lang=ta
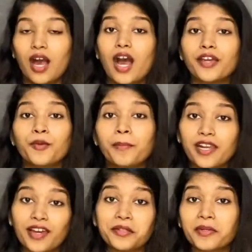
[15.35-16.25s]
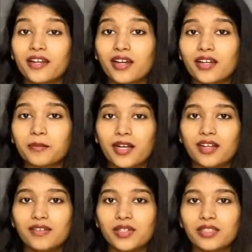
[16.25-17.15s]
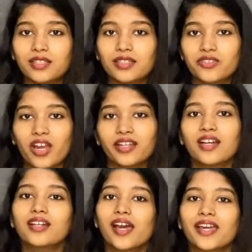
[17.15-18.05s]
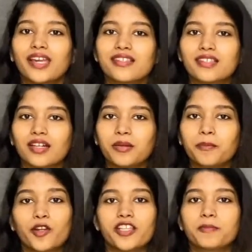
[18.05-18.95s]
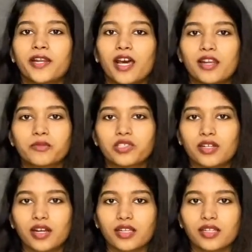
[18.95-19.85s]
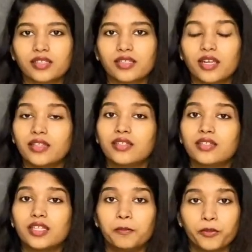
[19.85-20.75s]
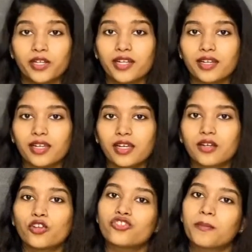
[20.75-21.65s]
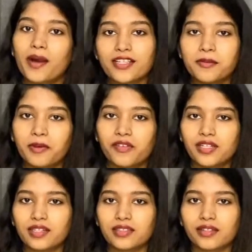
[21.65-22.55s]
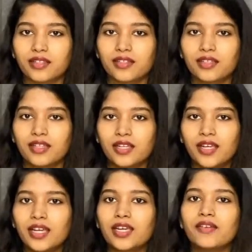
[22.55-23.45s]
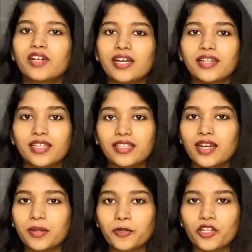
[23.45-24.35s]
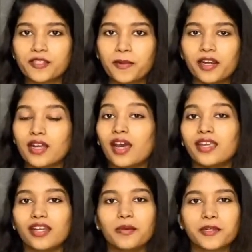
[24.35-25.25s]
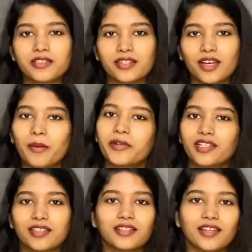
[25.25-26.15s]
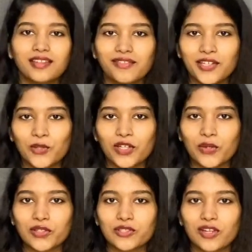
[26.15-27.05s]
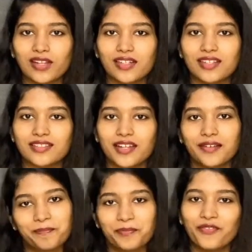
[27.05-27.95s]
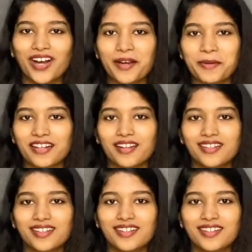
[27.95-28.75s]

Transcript: ஆயிரம் பல்லாயிரம் கணக்கான மக்கள் வந்து சைனாக்கு அகெயின்ஸ்டாக ப்ரொட்டஸ்ட் பண்ண ஆரம்பிச்சிருக்காங்க இது இப்போ நடக்கல கொஞ்சம் மாசமாகவே நடந்துட்டுருக்கு இவங்க எதுக்காக ப்ரொட்டஸ்ட் பண்ணுறாங்க என்ன பிரச்சனை அப்படிங்கிறது தான் இந்த வீடியோவில் நான் உங்களுக்கு சொல்லலாம்னு நினச்சேன் வாங்க பார்க்கலாம்